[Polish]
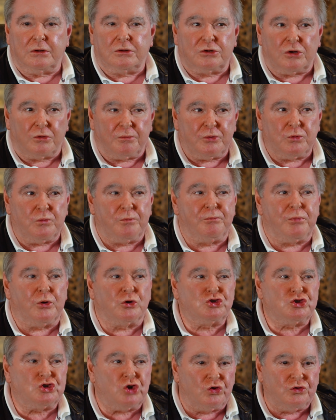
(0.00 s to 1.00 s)
to był
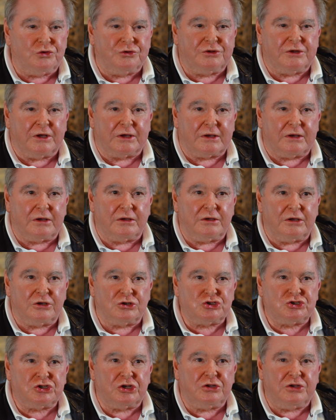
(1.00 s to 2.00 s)
początek,
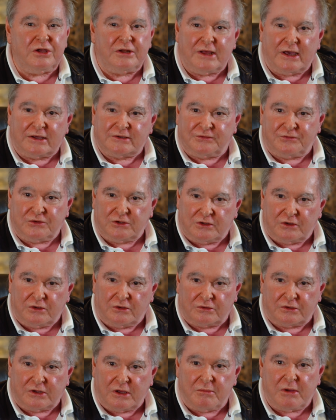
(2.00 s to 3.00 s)
jeszcze nie nazwy
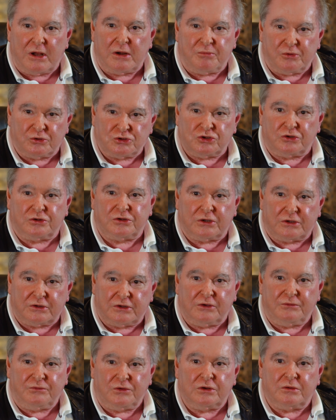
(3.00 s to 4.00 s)
DJHM, ale początek
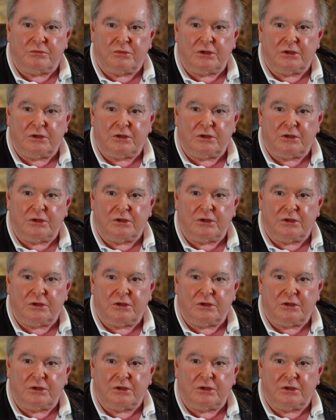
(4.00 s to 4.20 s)
tej firmy.